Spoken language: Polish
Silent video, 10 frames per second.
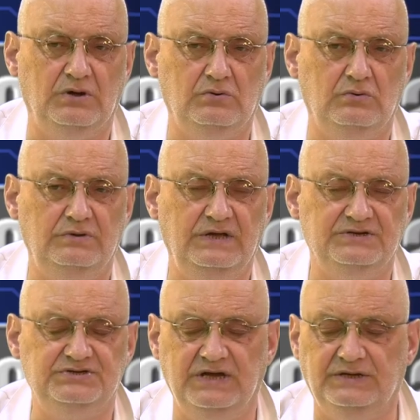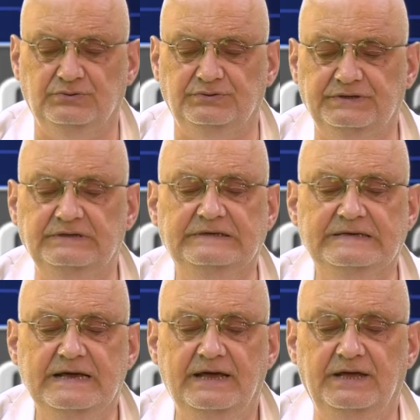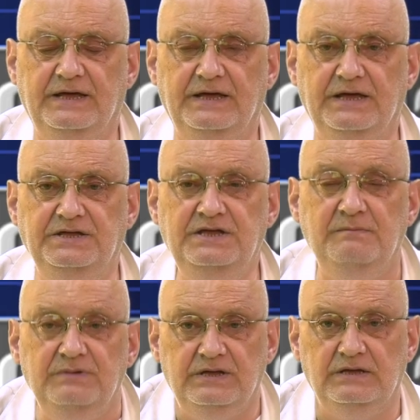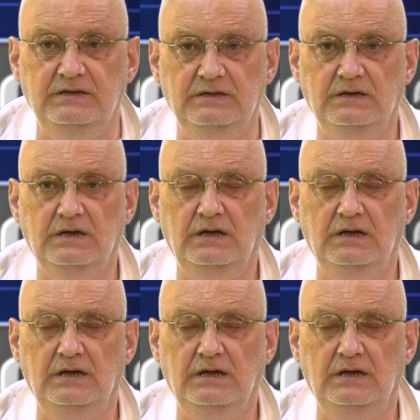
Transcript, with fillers: roku i Andrzeja Dudy. Y, niemniej,